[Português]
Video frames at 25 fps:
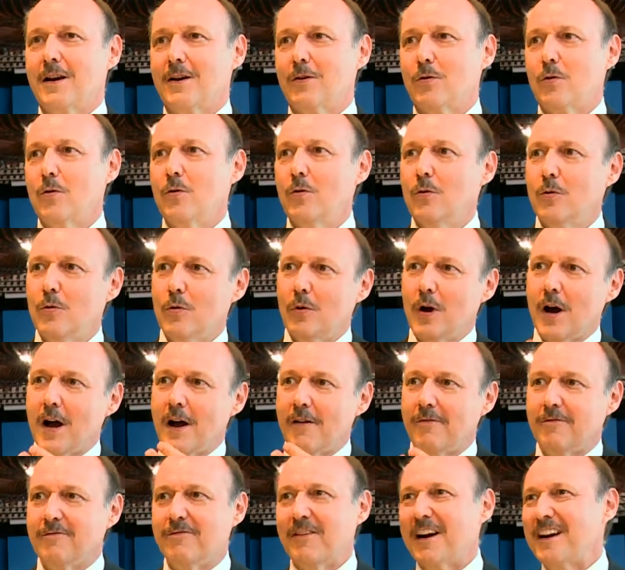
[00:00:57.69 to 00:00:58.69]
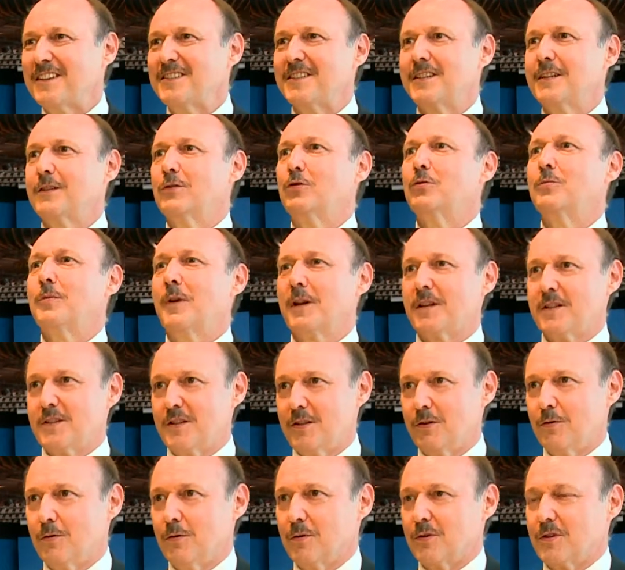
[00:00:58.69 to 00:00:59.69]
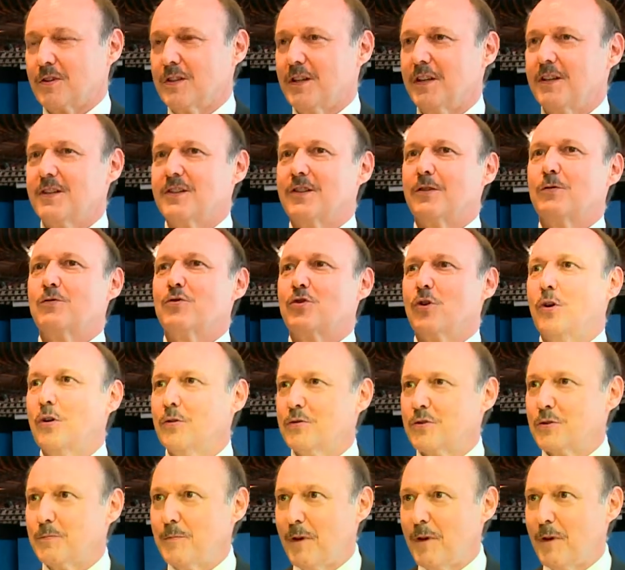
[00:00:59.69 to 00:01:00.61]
com a face do Brasil, ou seja, jogos